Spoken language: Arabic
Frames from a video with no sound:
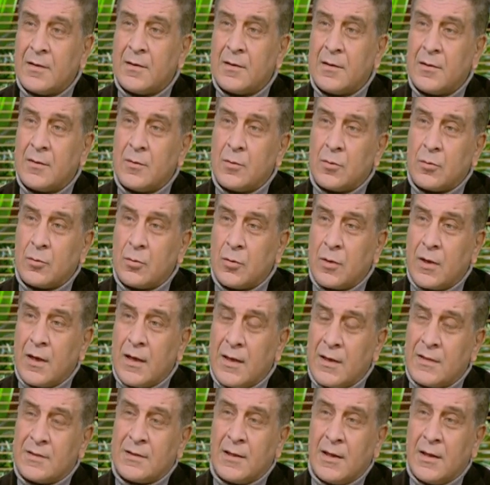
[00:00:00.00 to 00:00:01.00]
الدكتوره
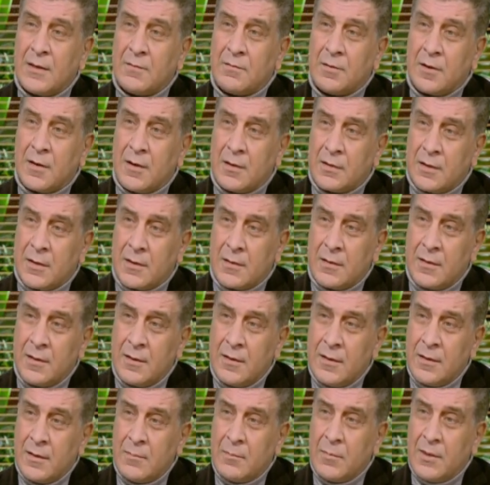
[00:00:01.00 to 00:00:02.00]
هاله سعيد في قطر
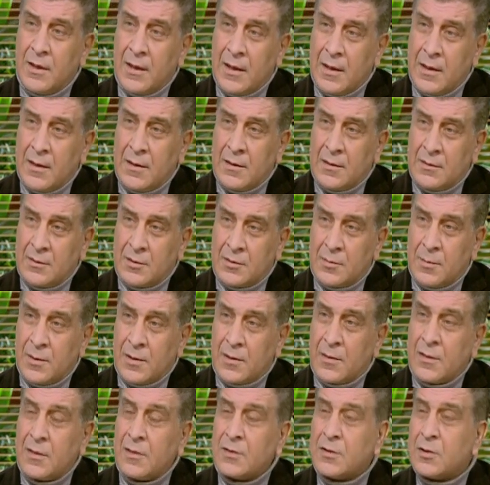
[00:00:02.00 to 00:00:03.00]
من اجل الاستثمار
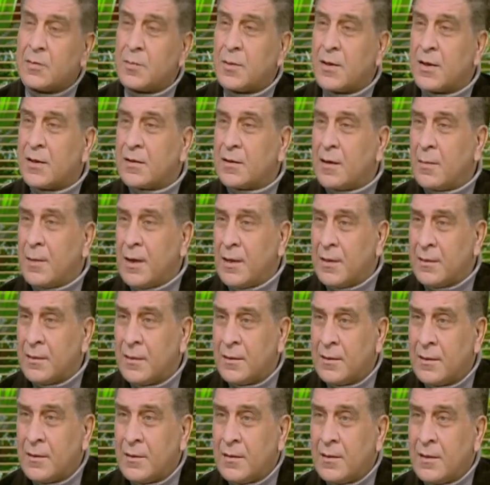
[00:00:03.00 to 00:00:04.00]
الاستثمارات طبعا
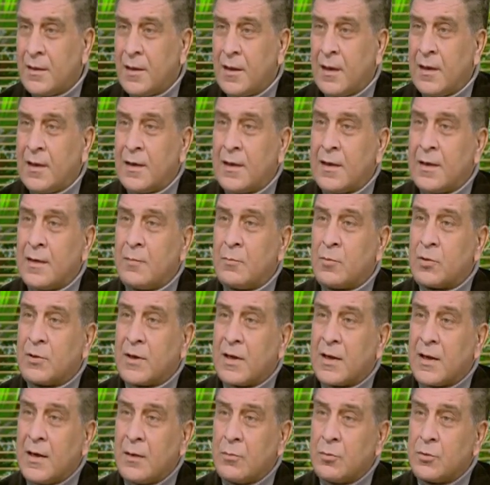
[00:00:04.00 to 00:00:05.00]
آه،
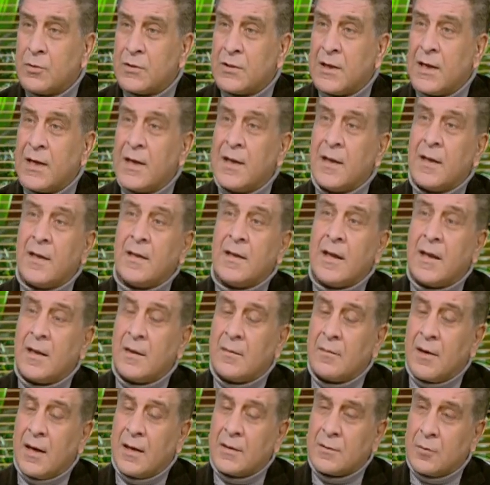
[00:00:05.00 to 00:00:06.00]
متجاوزه يعني
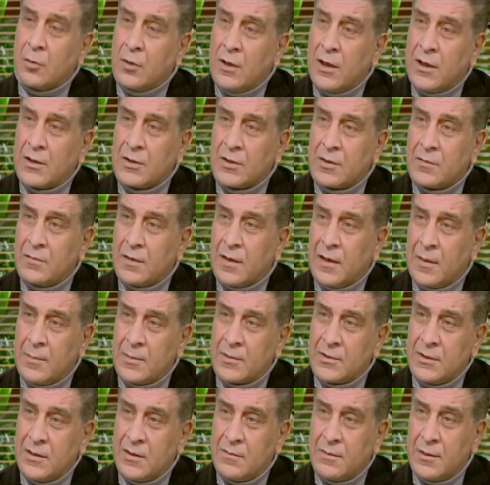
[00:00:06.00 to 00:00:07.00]
عايز اقول لحضرتك في الخمس
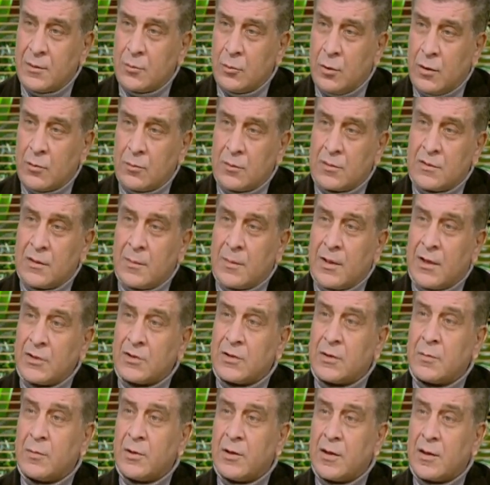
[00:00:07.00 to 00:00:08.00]
سنين اللي فاتوا
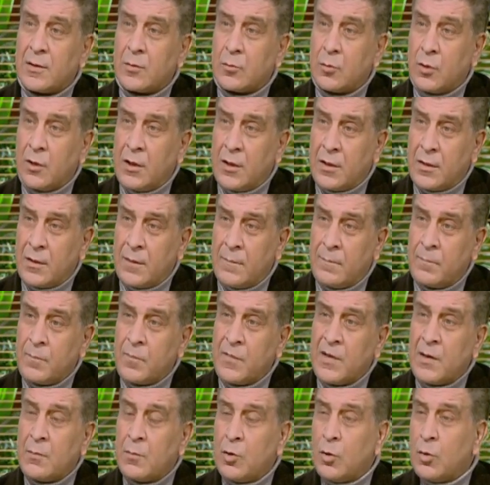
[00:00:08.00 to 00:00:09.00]
1.9 مليار دولار
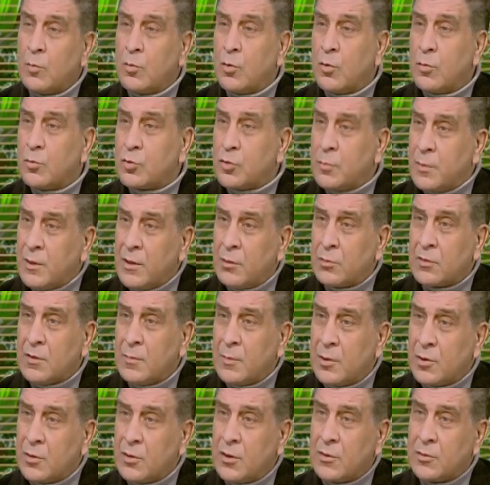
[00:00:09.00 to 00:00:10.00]
منهم
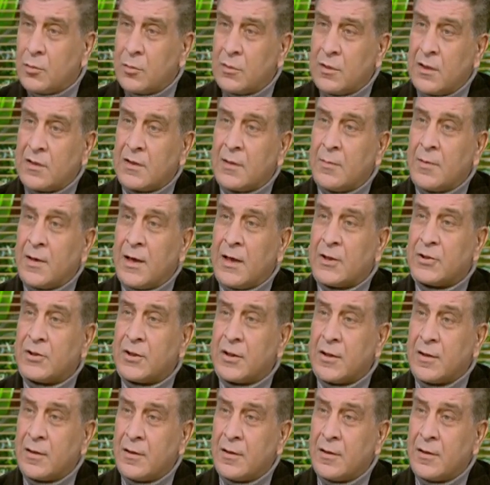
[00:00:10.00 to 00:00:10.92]
518 3 من 10